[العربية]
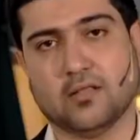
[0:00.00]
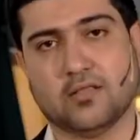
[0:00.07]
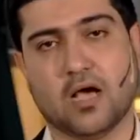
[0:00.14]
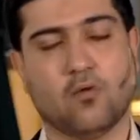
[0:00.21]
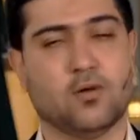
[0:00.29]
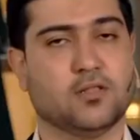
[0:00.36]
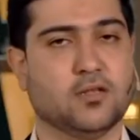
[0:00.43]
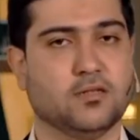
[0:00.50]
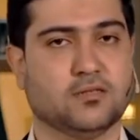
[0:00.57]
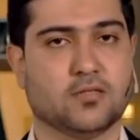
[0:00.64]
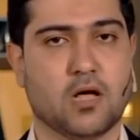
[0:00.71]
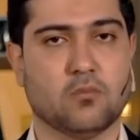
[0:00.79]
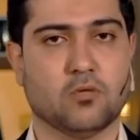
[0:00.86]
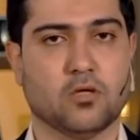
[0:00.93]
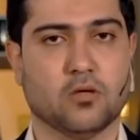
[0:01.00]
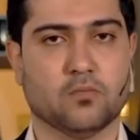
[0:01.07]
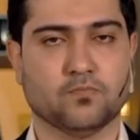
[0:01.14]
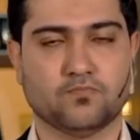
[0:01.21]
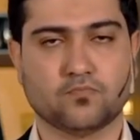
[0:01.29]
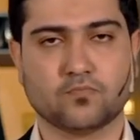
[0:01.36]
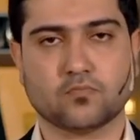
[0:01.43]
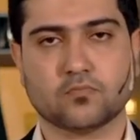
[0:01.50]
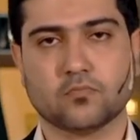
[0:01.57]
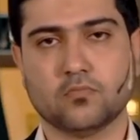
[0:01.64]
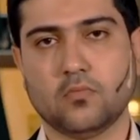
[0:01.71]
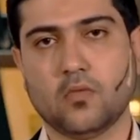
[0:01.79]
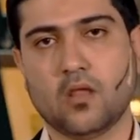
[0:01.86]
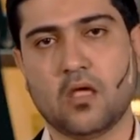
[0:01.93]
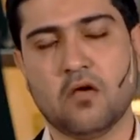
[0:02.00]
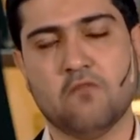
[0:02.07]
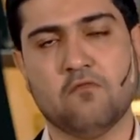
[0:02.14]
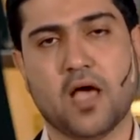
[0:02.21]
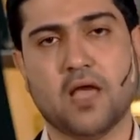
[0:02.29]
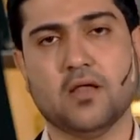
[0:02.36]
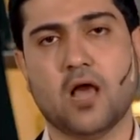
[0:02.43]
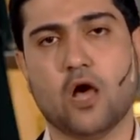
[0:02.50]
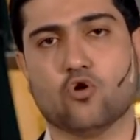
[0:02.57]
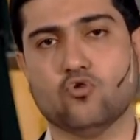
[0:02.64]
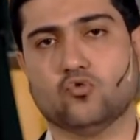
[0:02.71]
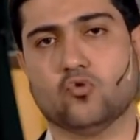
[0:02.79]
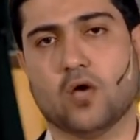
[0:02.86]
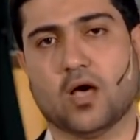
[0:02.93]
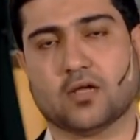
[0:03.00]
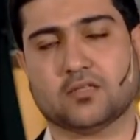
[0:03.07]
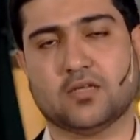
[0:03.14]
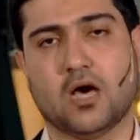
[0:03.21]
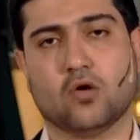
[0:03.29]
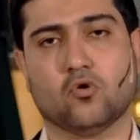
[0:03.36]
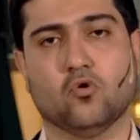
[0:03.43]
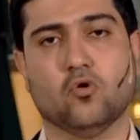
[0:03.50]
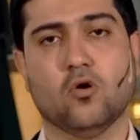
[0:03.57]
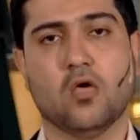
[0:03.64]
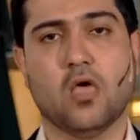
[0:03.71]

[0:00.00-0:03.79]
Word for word: الدعوة الإسلامية فأنا كنت أختار